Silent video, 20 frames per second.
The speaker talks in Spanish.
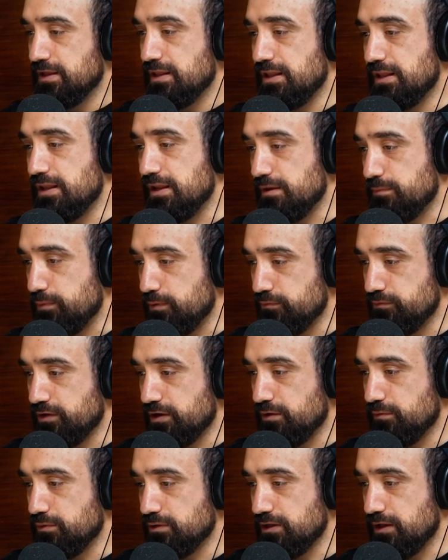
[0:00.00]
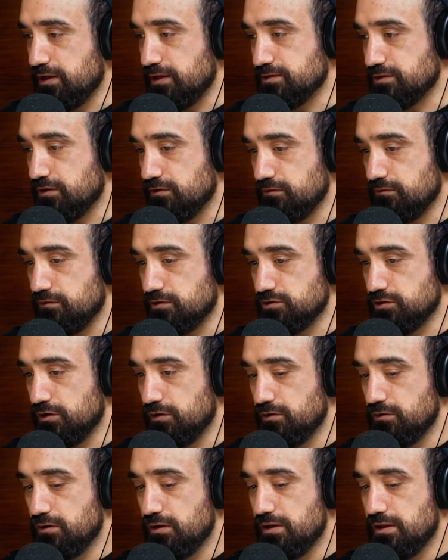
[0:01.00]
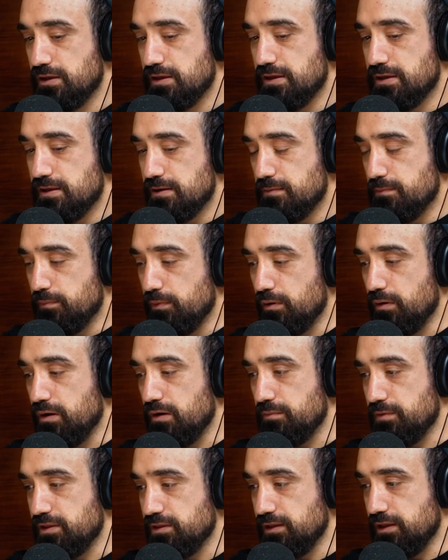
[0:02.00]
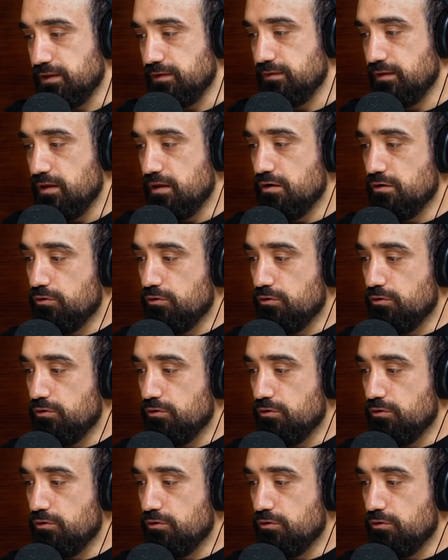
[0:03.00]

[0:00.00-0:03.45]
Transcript: La pregunta que vos te harías a continuación probablemente es,